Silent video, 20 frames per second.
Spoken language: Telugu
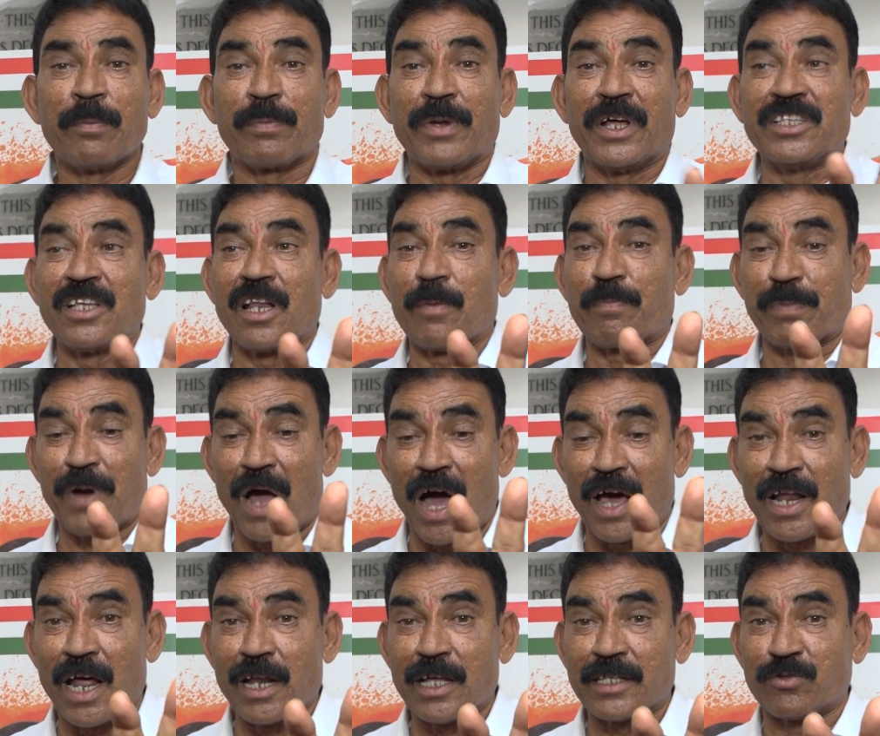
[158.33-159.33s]
ప్రజల
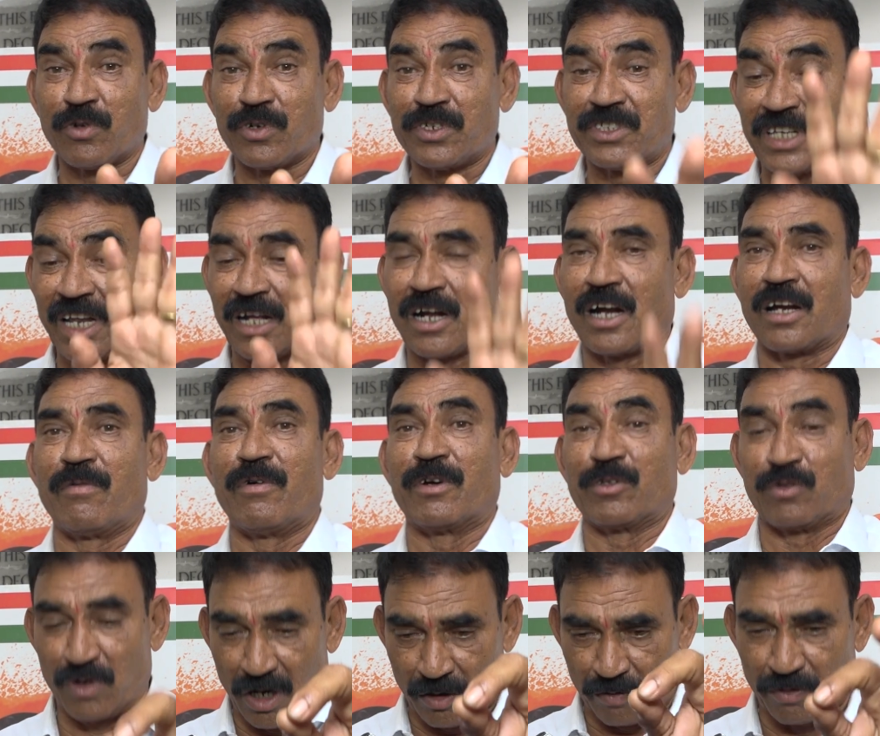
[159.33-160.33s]
ప్రాణాలతో
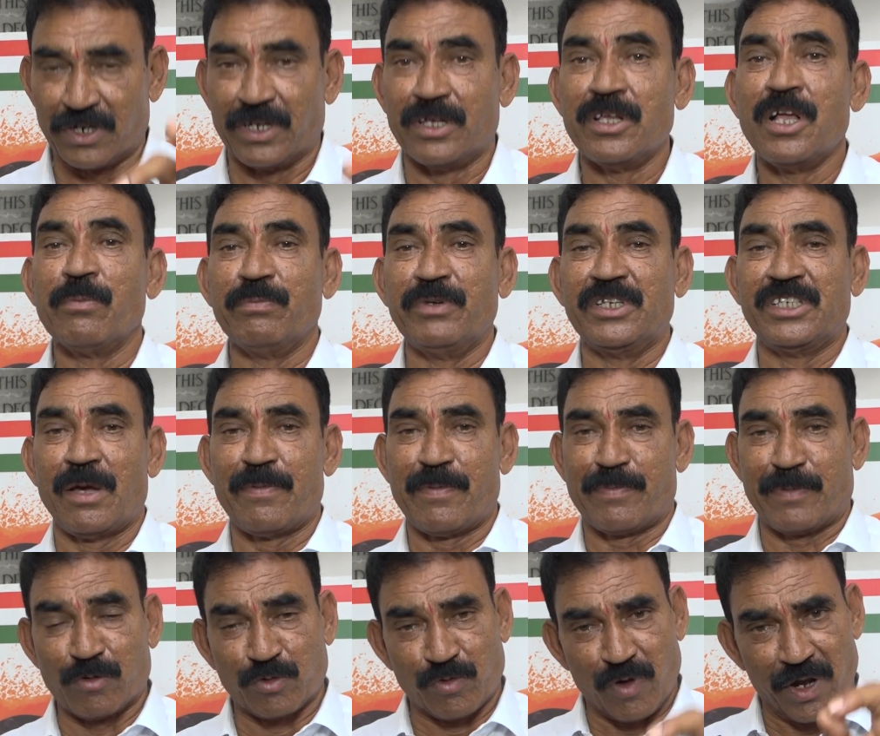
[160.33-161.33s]
చెలగాటమాడుతున్నటువంటి బీజేపీ
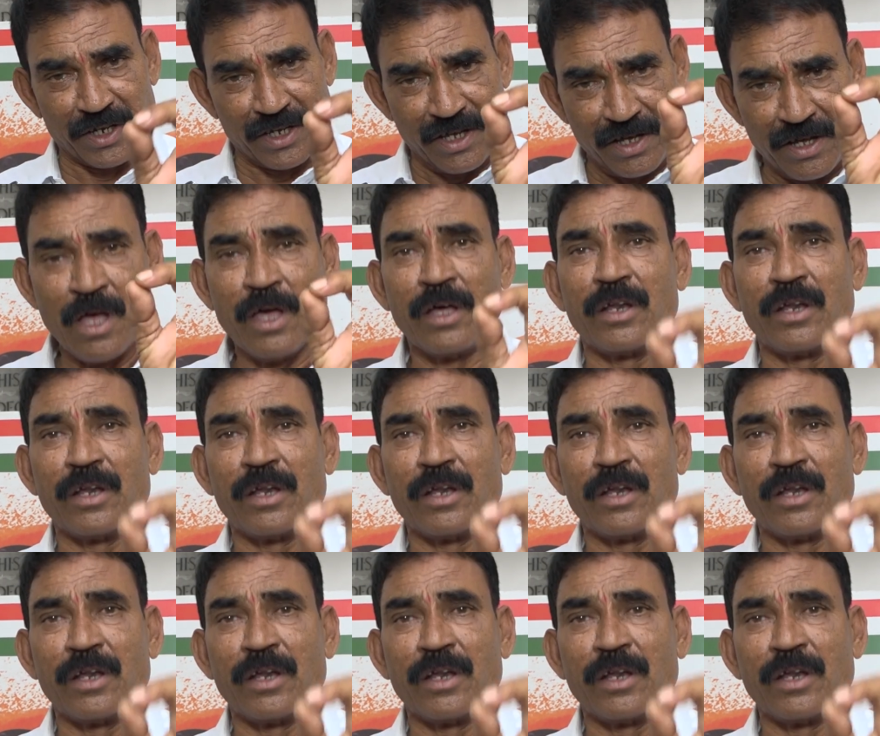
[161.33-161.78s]
ప్రభుత్వానికి